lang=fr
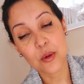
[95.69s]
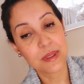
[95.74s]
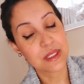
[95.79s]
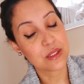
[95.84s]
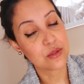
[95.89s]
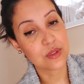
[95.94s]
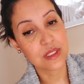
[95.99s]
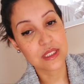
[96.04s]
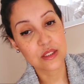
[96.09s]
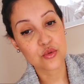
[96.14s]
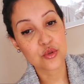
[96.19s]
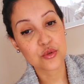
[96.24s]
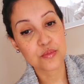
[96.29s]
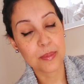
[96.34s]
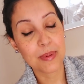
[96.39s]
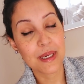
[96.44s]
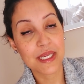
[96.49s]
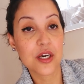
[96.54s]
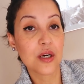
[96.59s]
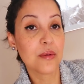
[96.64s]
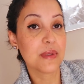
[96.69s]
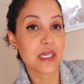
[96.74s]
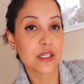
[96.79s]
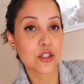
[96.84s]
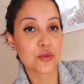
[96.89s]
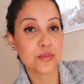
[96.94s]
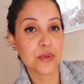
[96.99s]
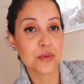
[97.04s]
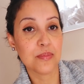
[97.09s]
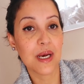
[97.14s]
parce que sinon, je peux pas dormir.
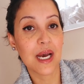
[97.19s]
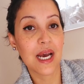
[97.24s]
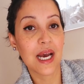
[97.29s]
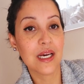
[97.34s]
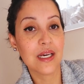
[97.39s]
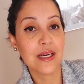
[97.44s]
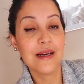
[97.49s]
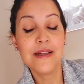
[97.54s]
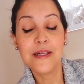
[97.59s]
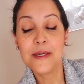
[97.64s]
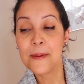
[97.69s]
Je peux pas.